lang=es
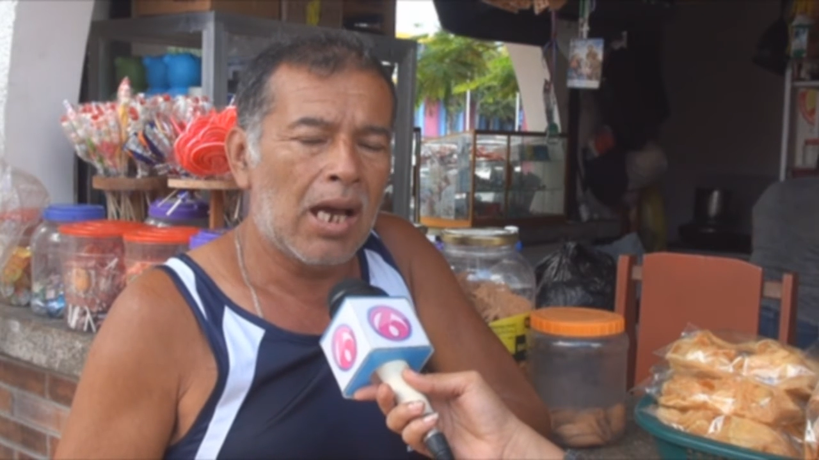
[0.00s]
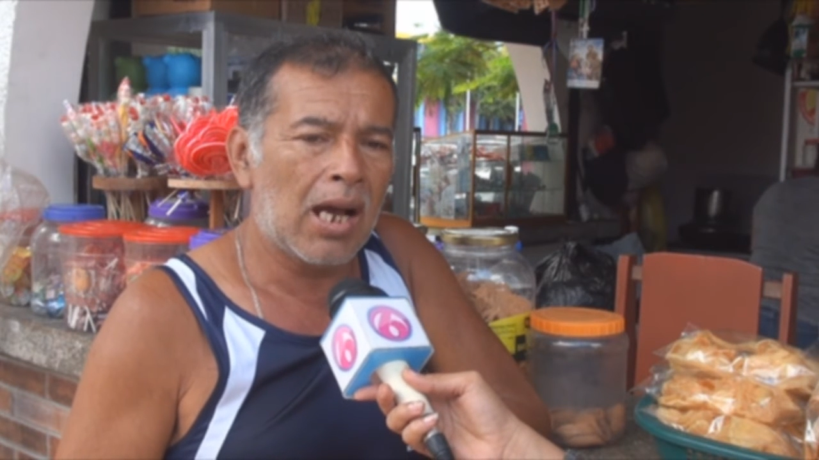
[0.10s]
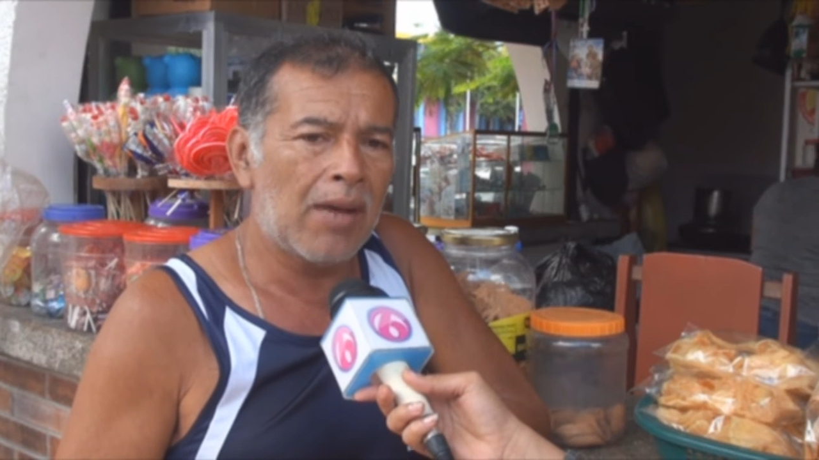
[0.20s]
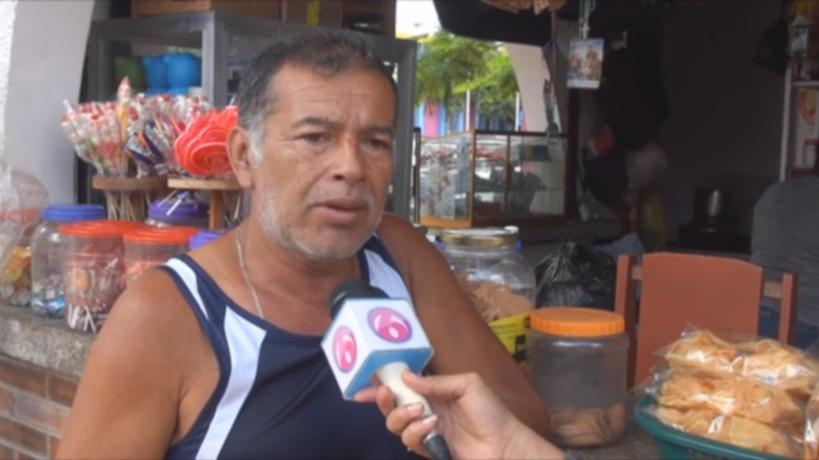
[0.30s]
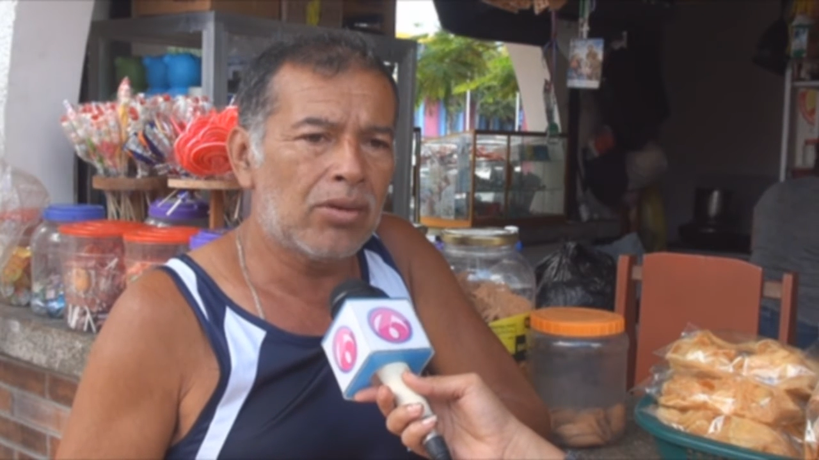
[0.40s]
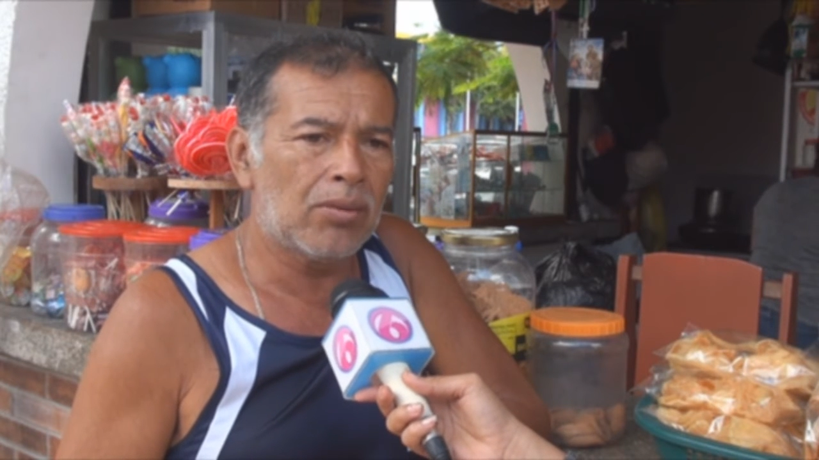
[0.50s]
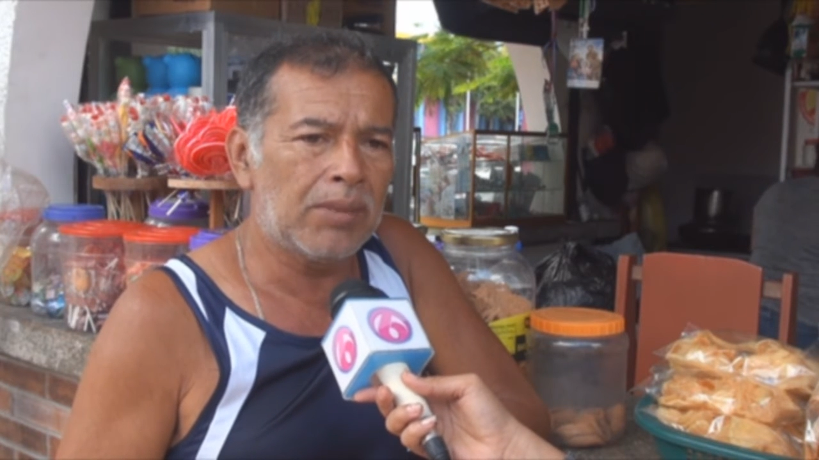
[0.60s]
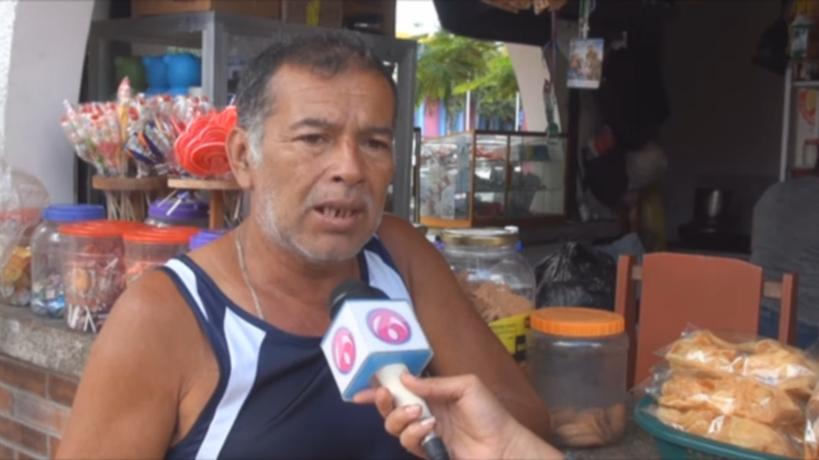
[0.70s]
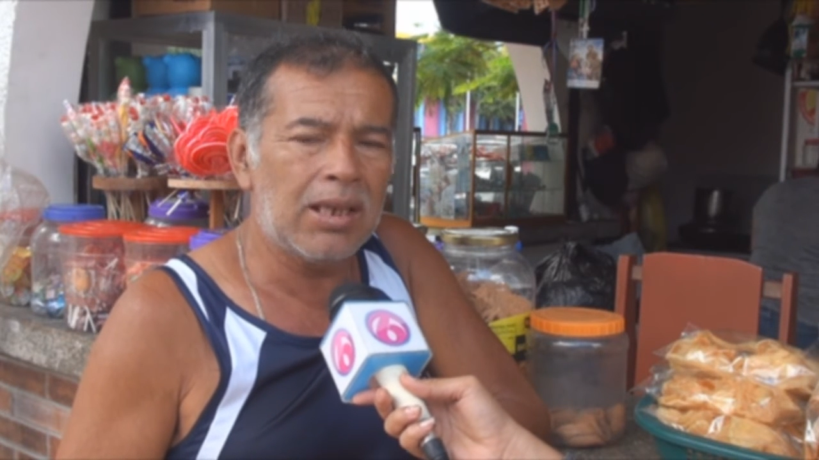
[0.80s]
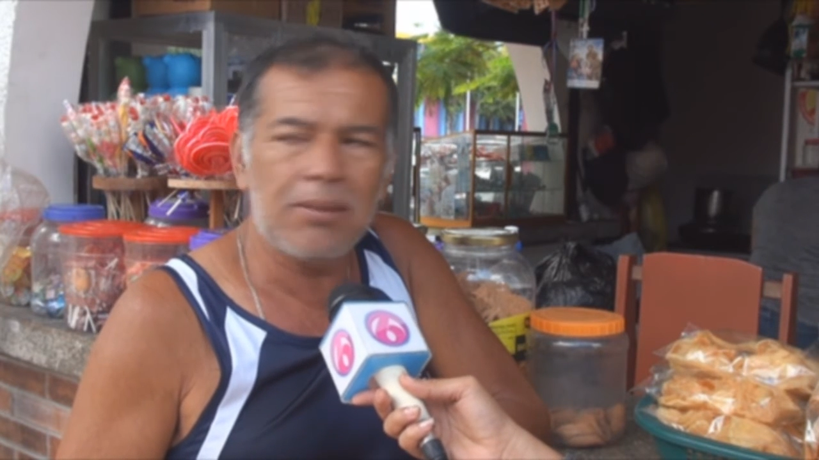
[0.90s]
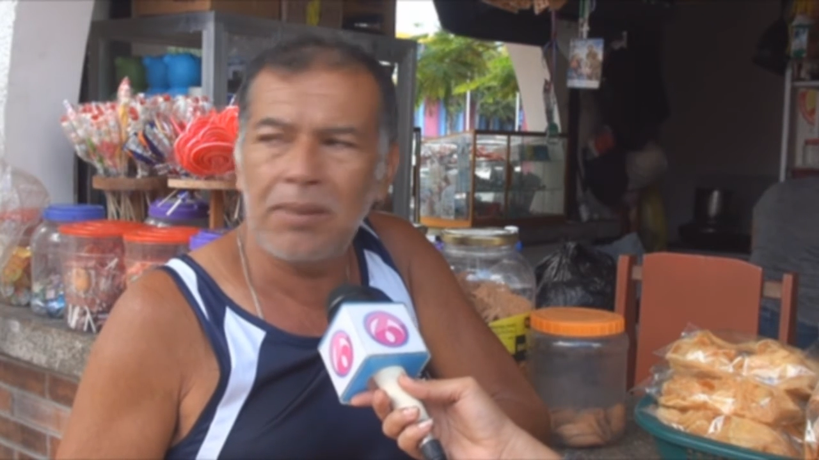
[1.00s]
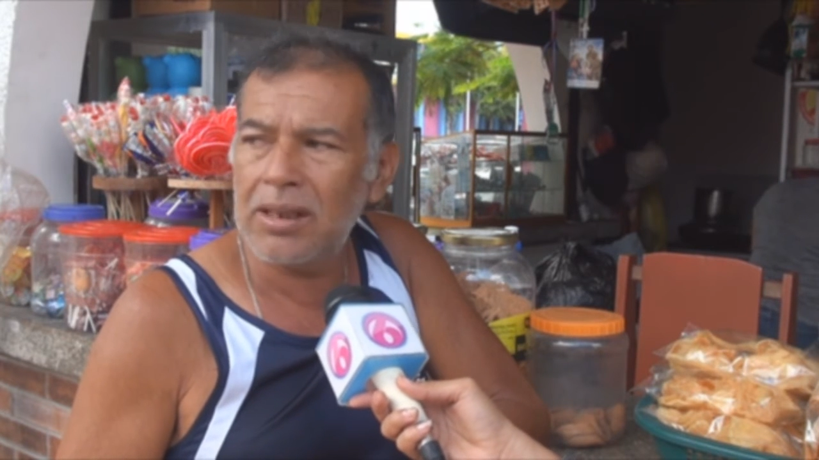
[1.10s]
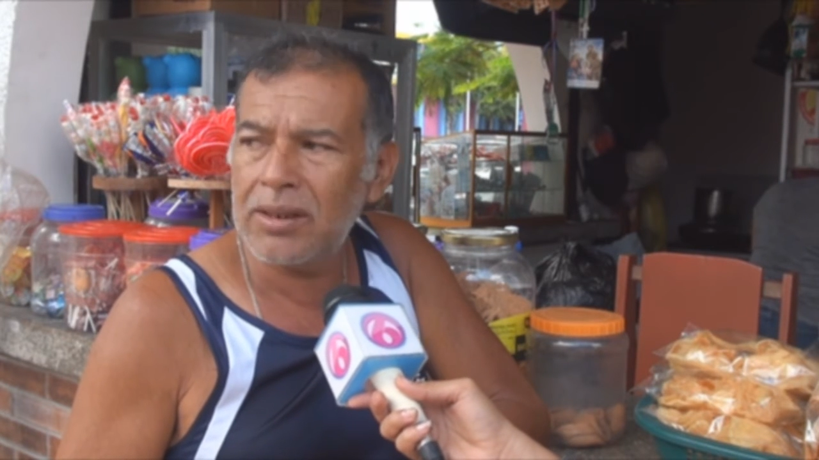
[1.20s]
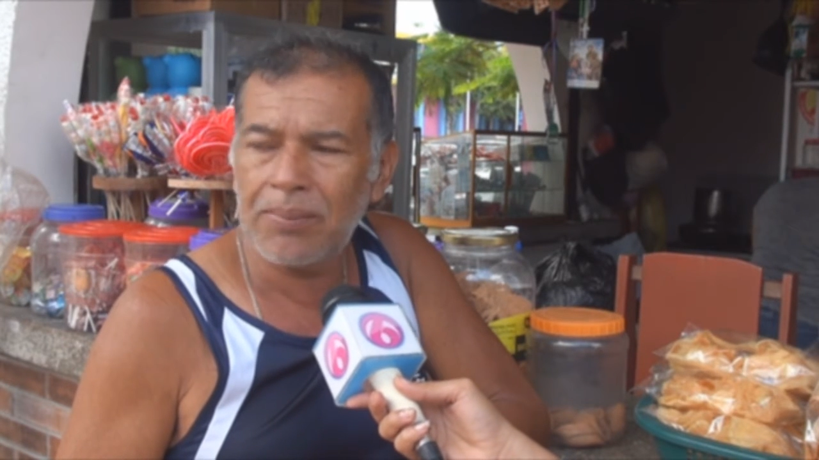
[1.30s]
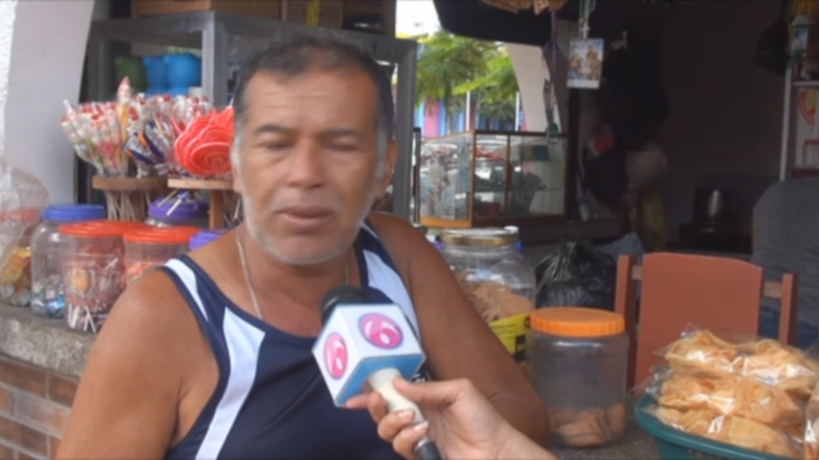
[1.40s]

han habido miles y miles de